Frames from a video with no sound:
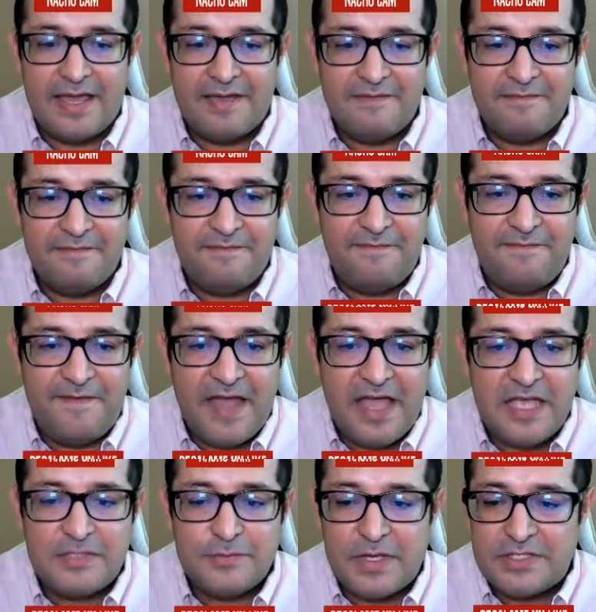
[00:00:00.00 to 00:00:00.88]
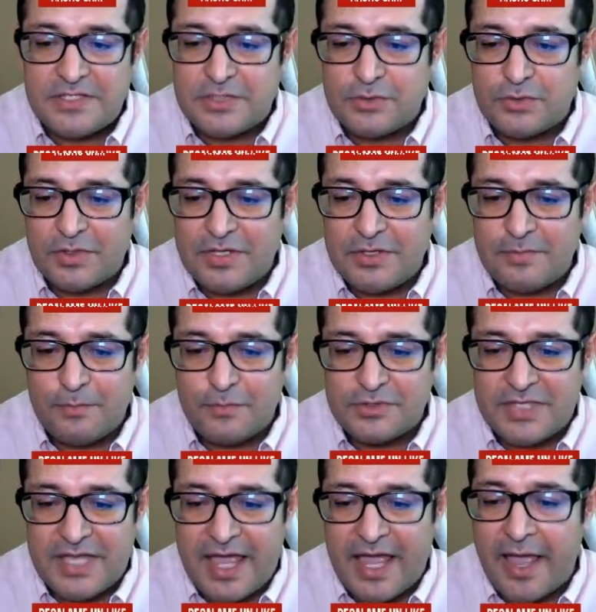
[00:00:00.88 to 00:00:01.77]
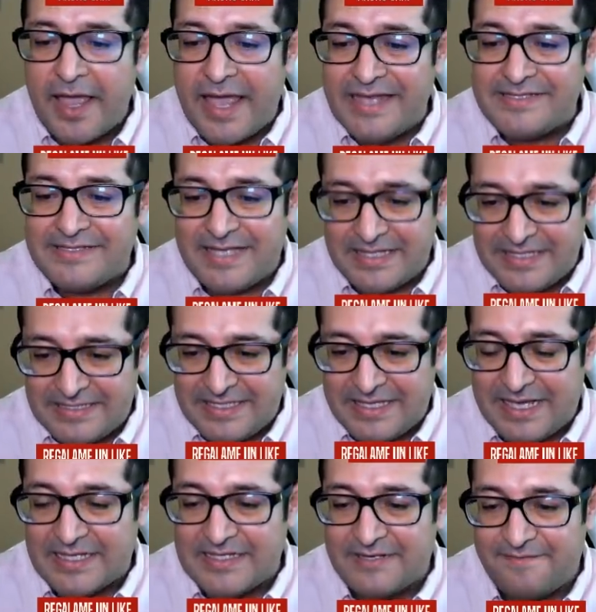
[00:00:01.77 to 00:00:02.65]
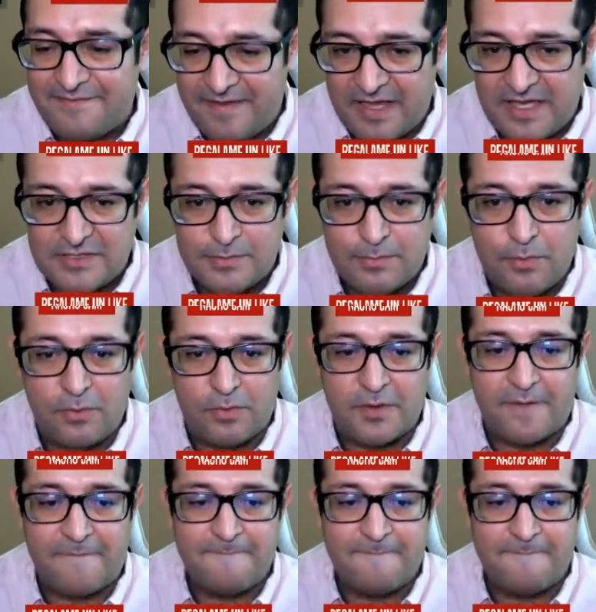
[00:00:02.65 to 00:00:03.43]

Facebook, este eh, busqué estadísticas de Facebook,